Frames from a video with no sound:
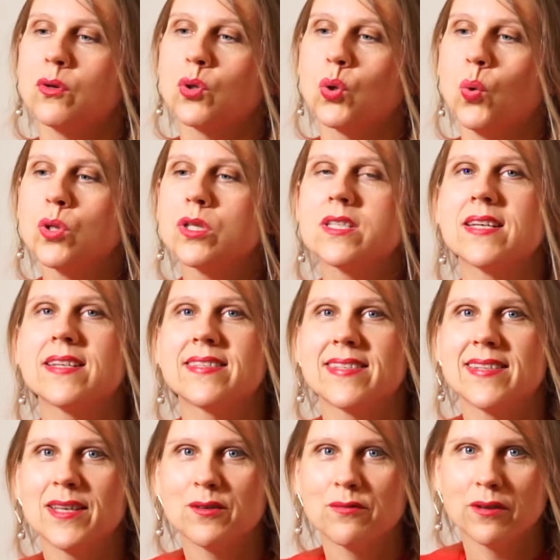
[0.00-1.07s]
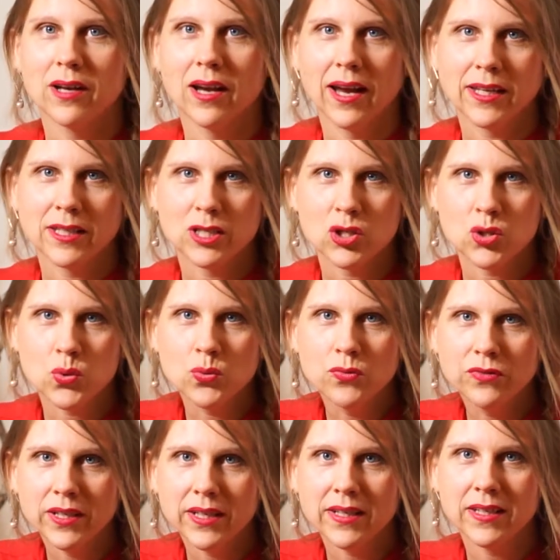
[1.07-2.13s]
grundsätzlich vielleicht zu
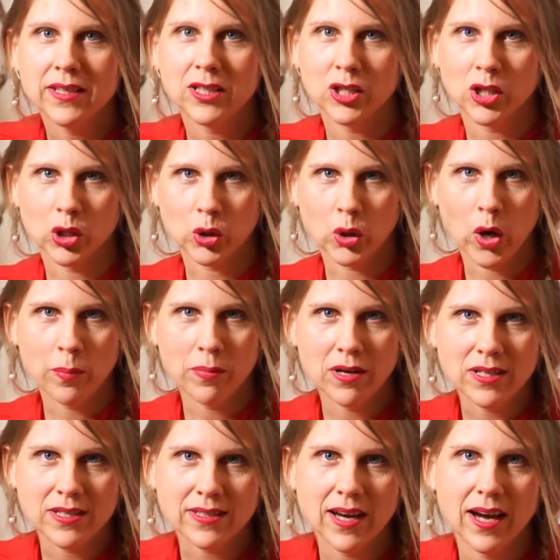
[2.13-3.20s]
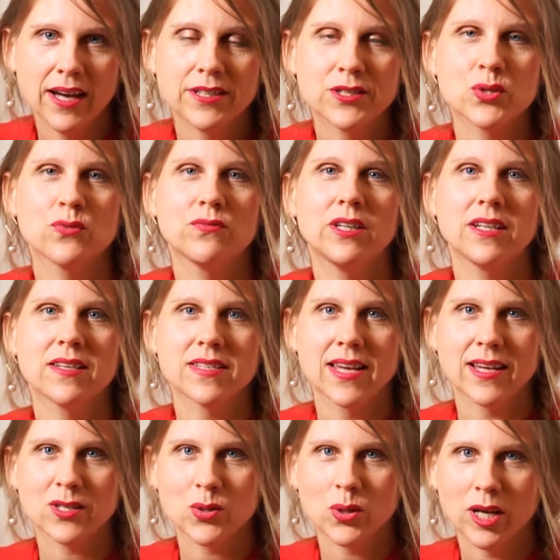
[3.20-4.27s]
wenig Körperlichkeit, zu wenig
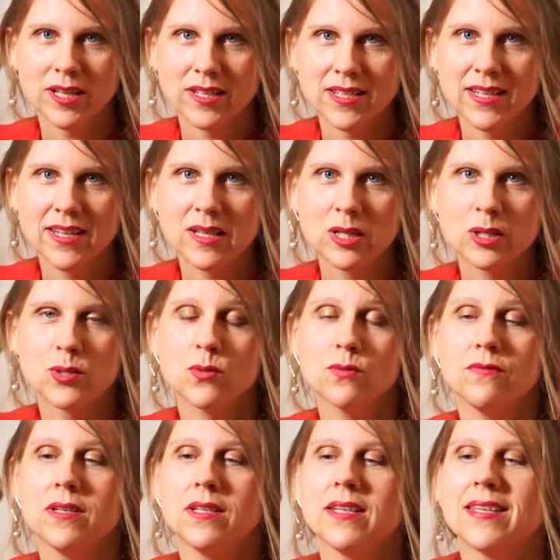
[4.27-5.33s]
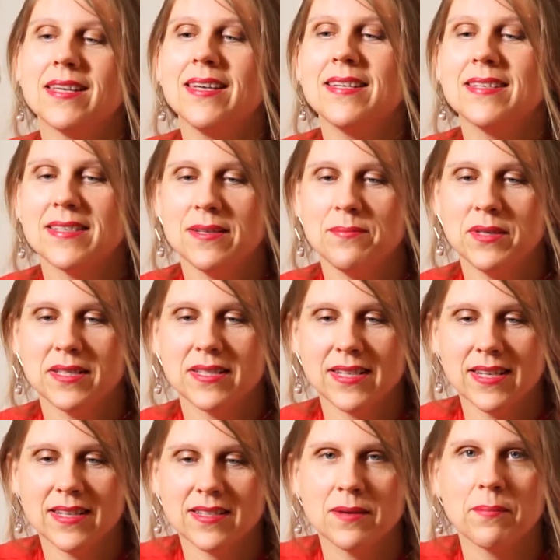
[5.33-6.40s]
Sexualität, zu wenig
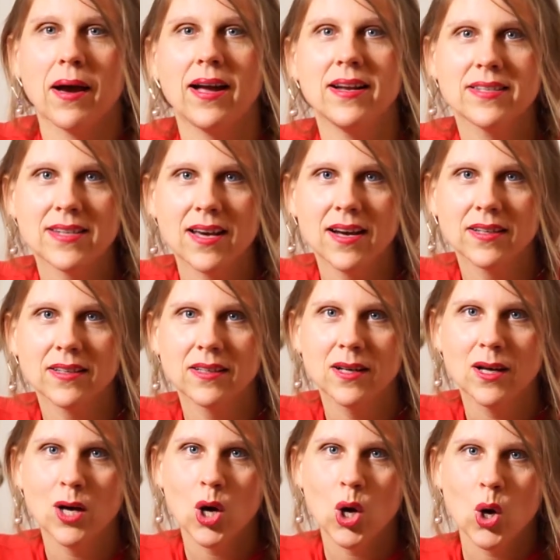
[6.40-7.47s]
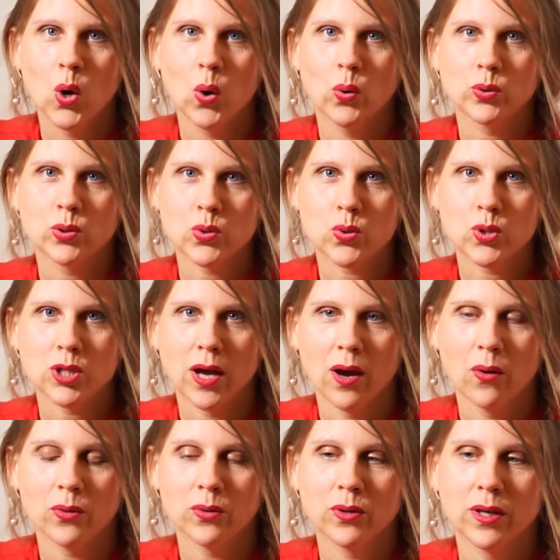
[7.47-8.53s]
Intimität im Alltag und zu
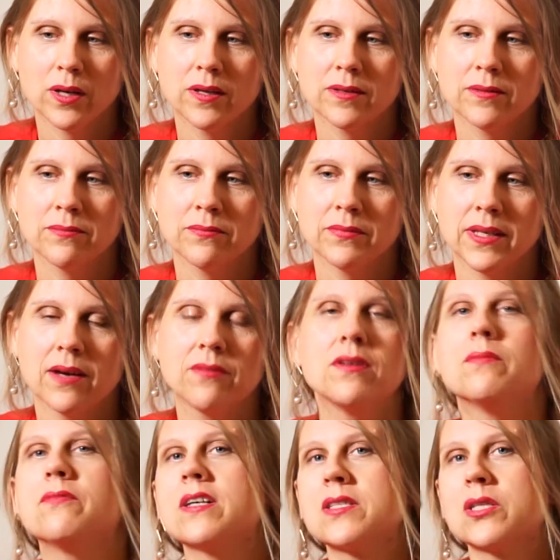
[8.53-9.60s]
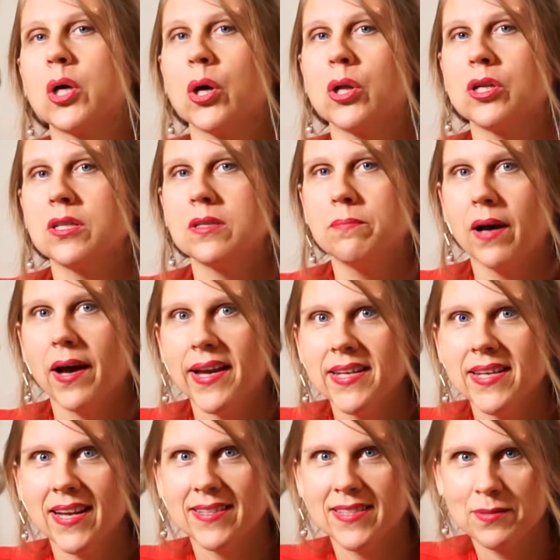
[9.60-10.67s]
schauen, ähm, ja, wie, was können die
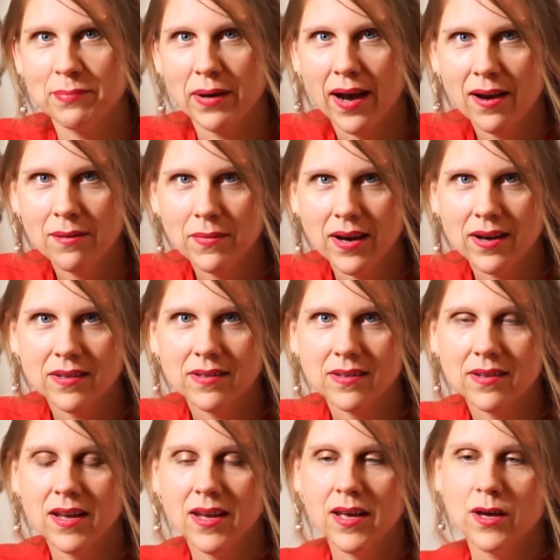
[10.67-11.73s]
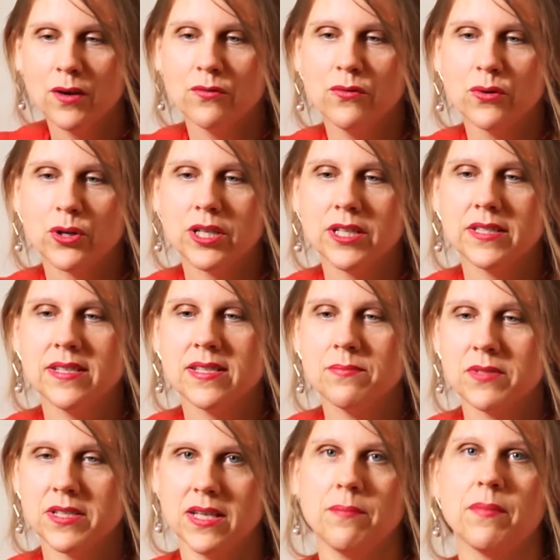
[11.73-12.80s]
beiden als Paar machen, wirklich
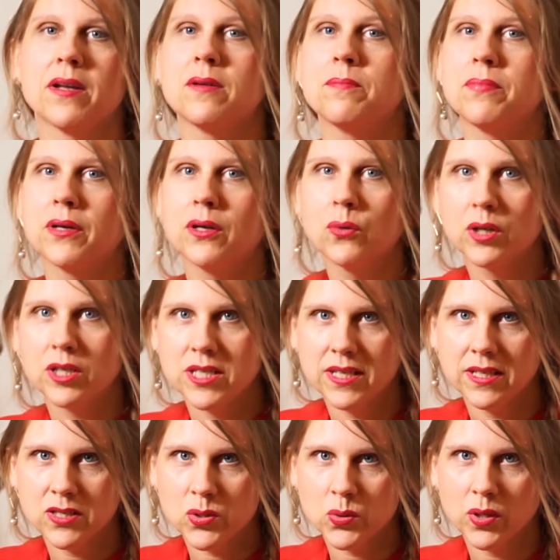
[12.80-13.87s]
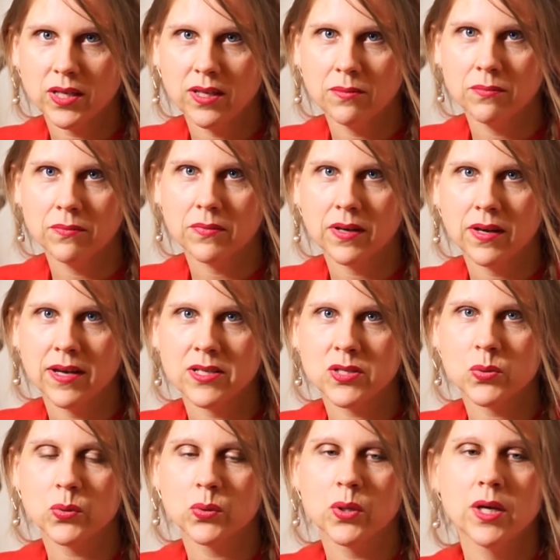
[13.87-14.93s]
diesem Thema eine Priorität zu geben.
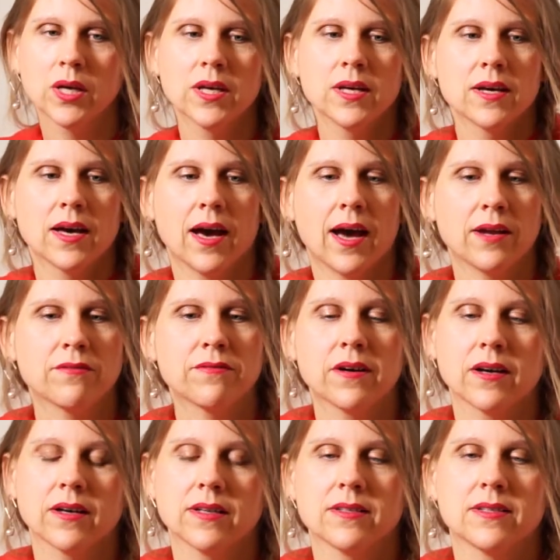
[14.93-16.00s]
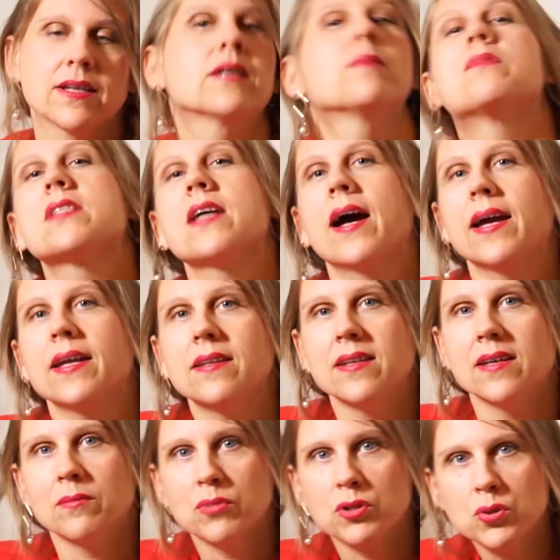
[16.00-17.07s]
Also einfach, da gibt es einen,
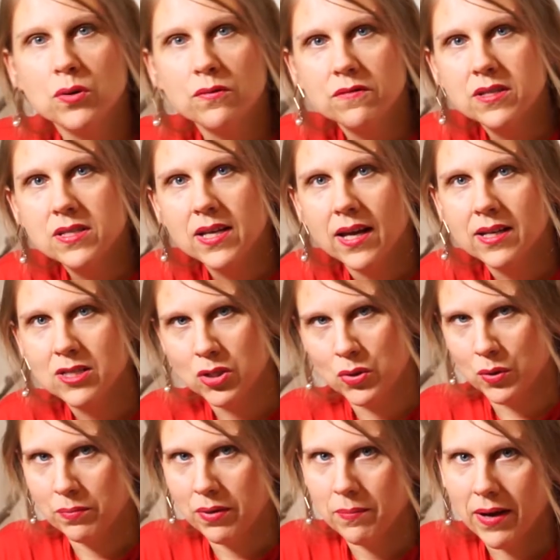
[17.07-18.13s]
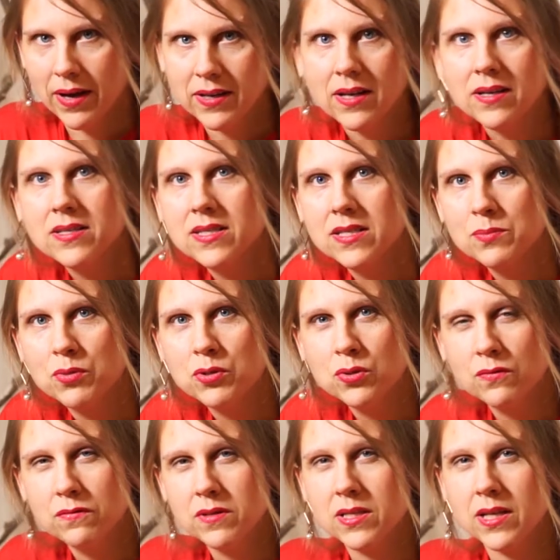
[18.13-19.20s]
der ein Bedürfnis hat und beim anderen ist das
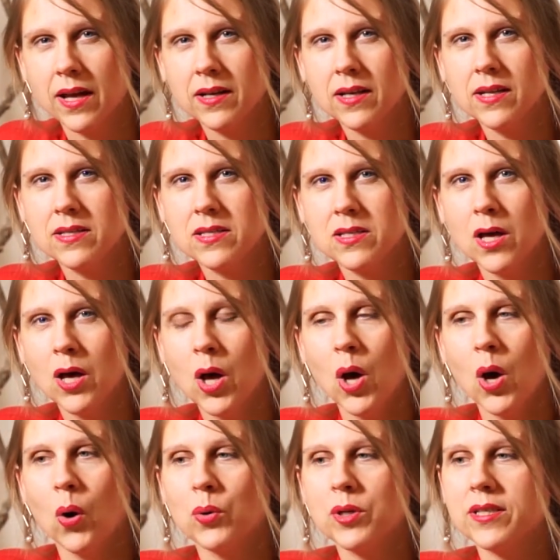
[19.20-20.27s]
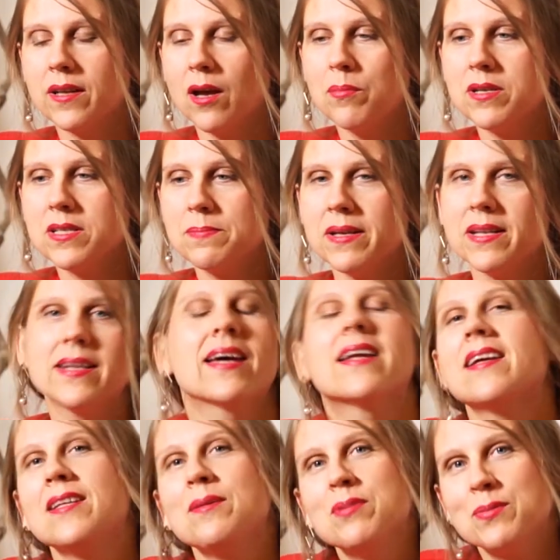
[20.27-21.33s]
Bedürfnis anders. Und ich glaube, dass man in
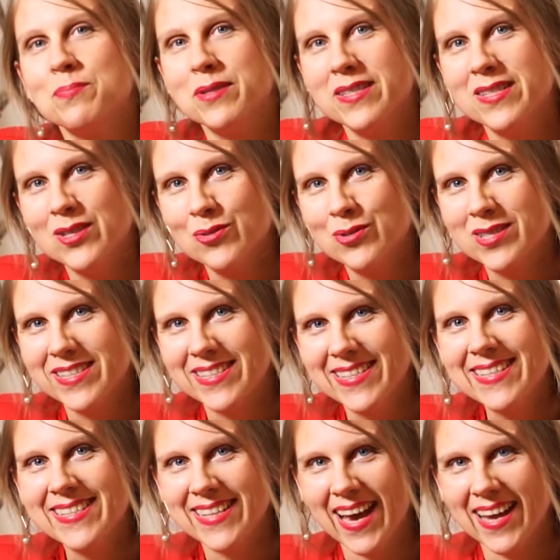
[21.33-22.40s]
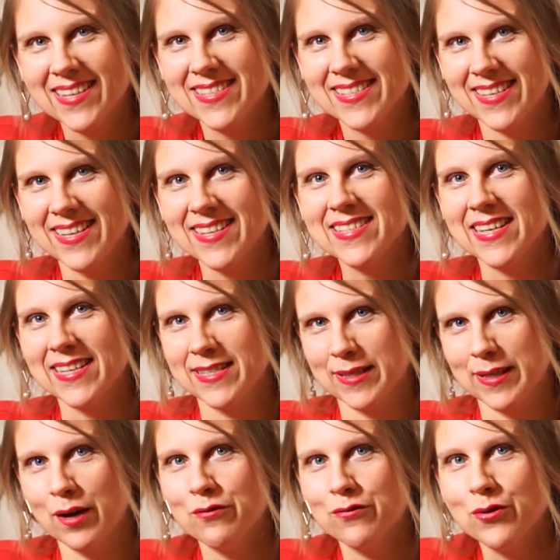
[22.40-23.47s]
einer Liebesbeziehung sich nicht alles
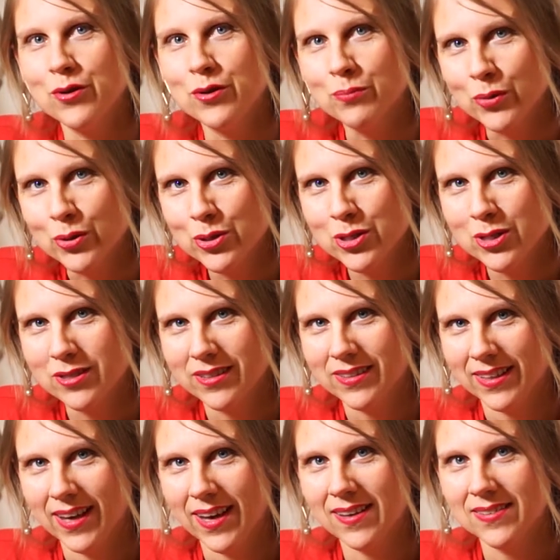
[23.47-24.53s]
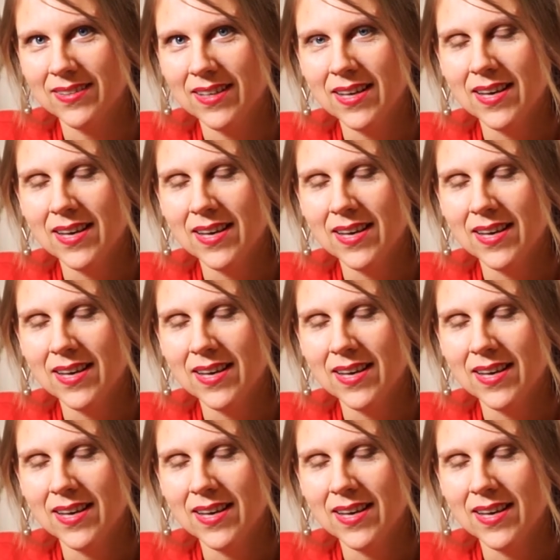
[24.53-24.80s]
gegenseitig erfüllen muss, ja